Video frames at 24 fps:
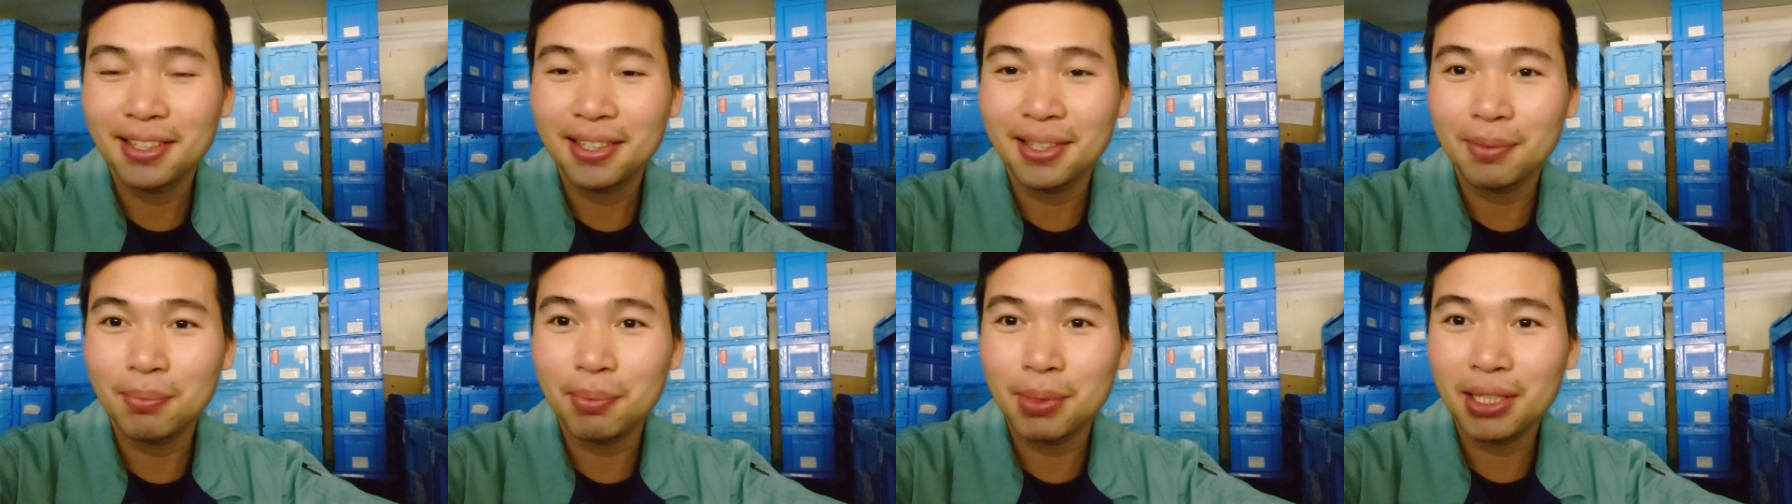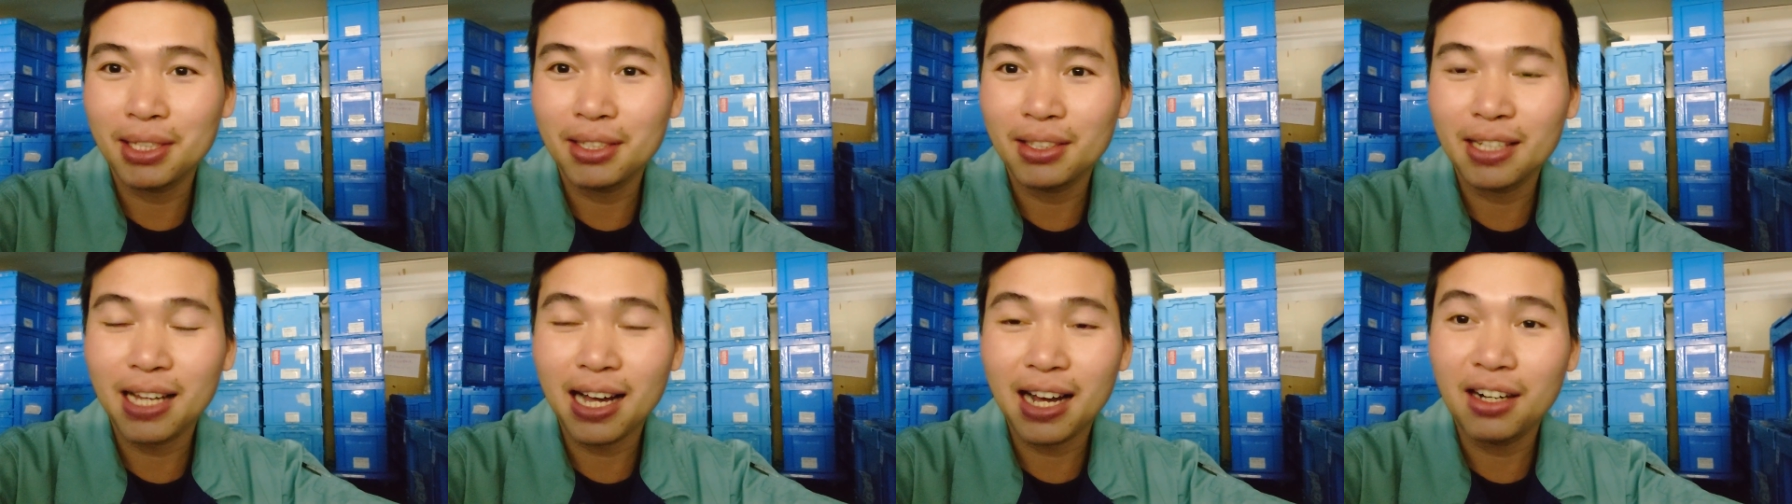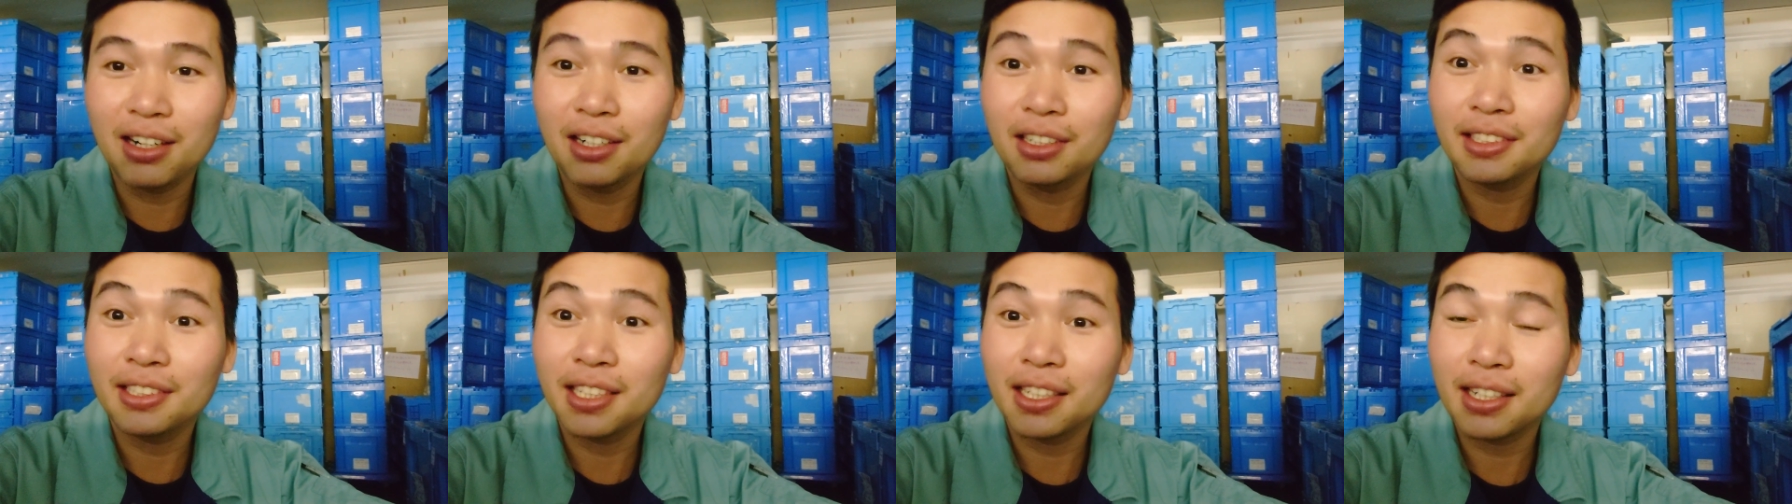thì mình
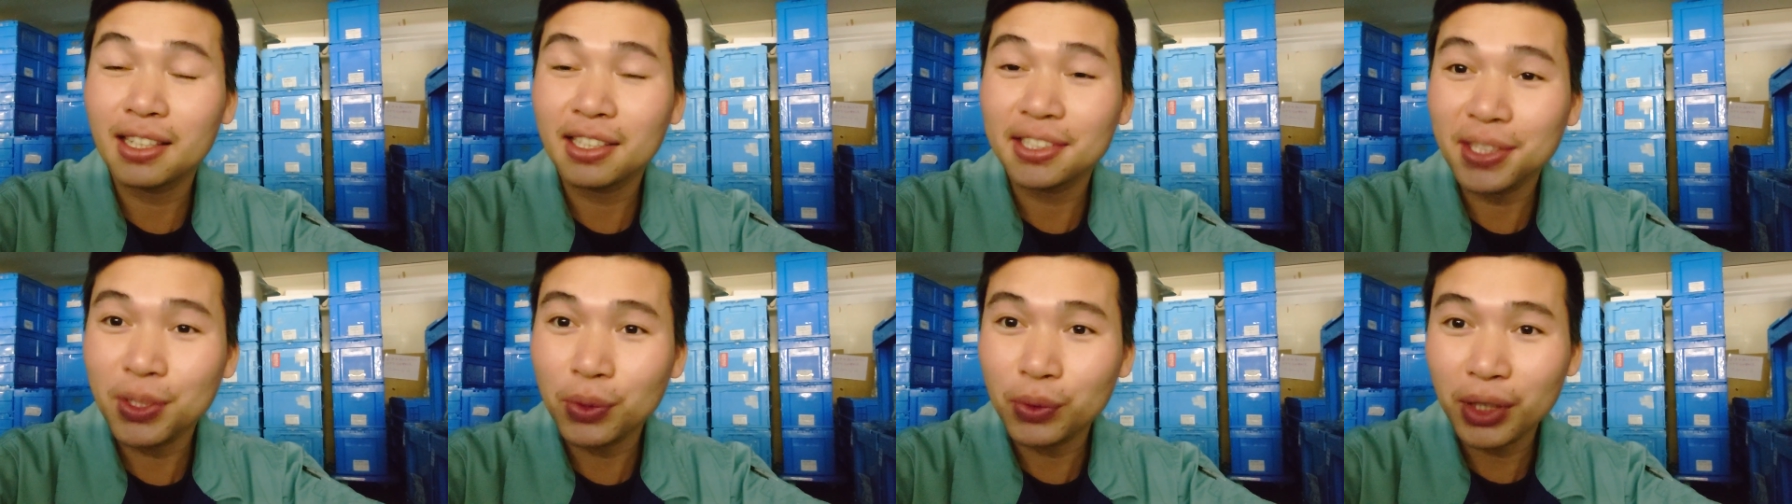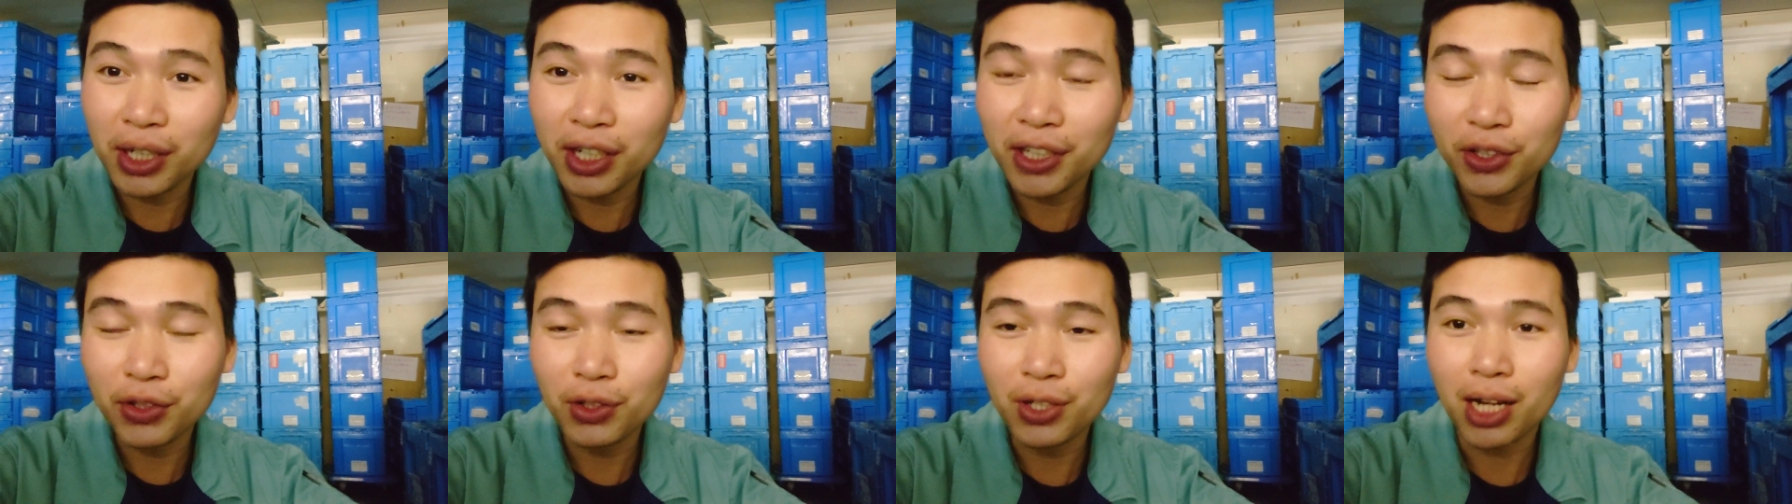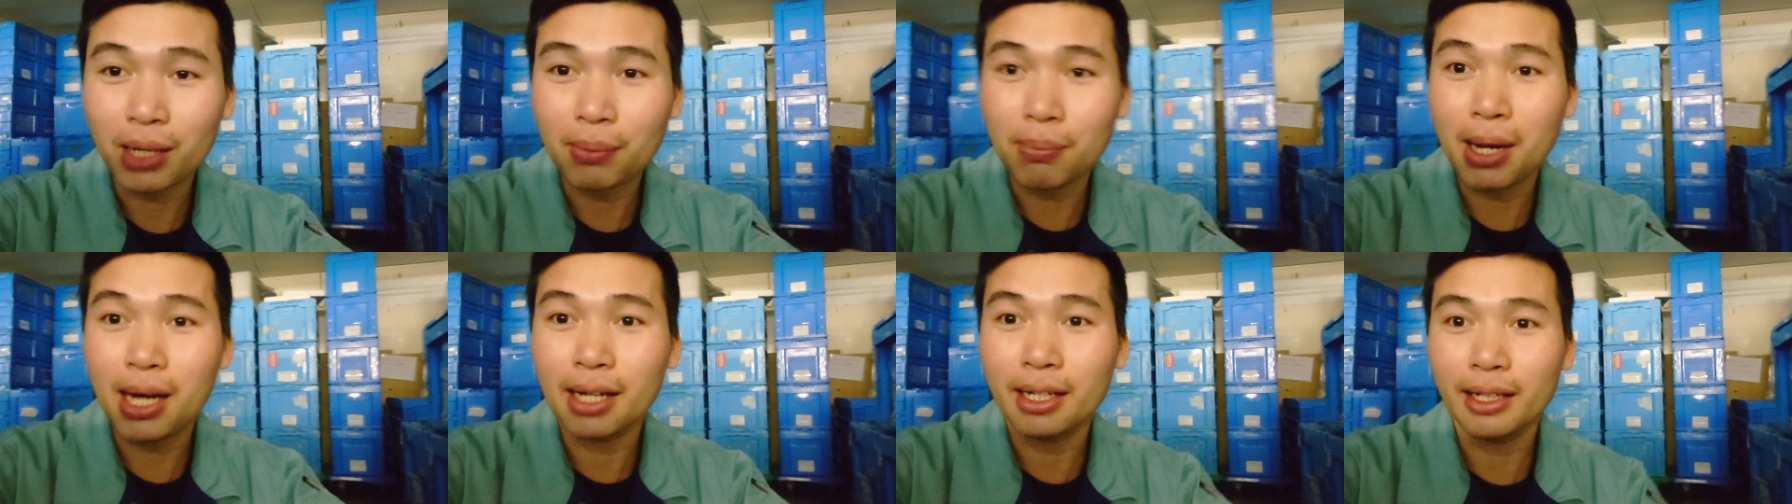đã hơn rất là nhiều người
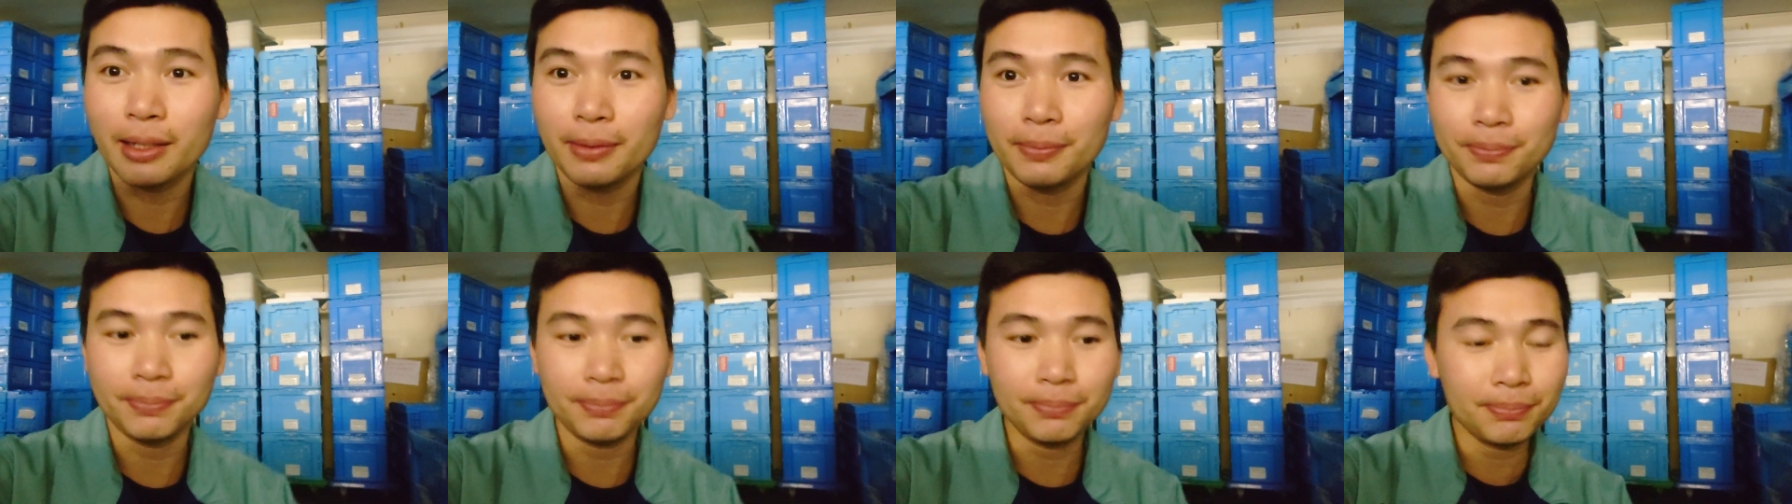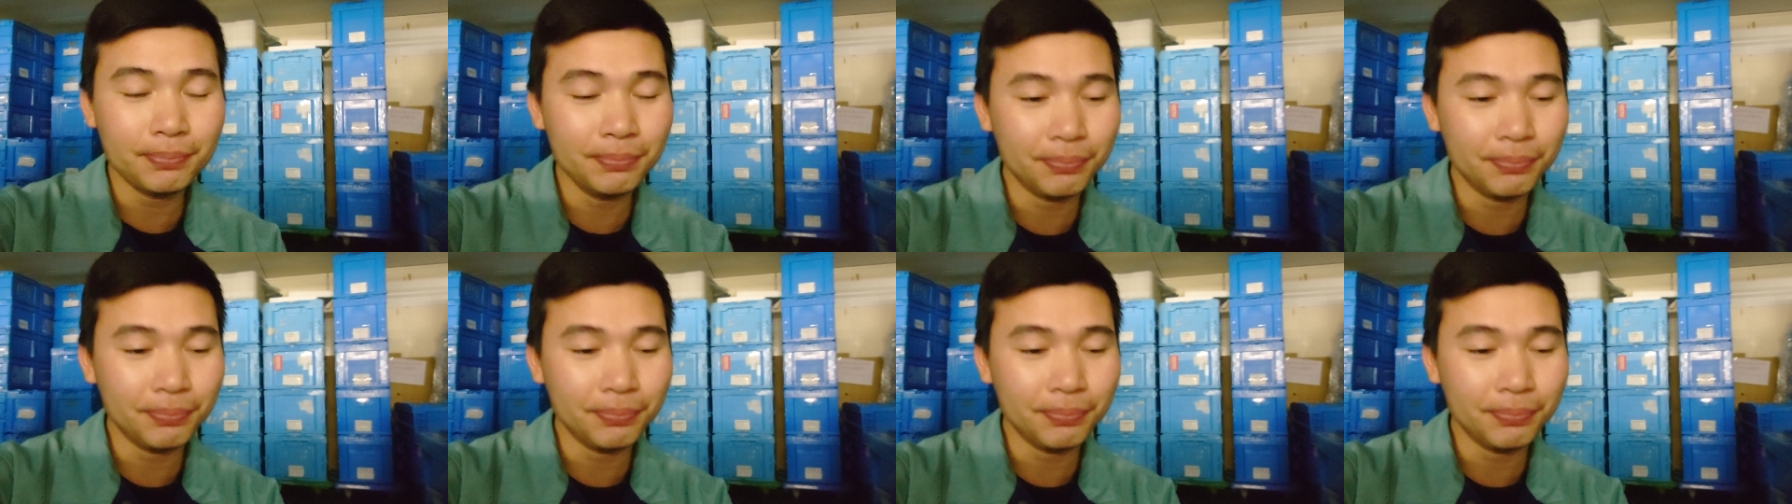rồi các bạn ạ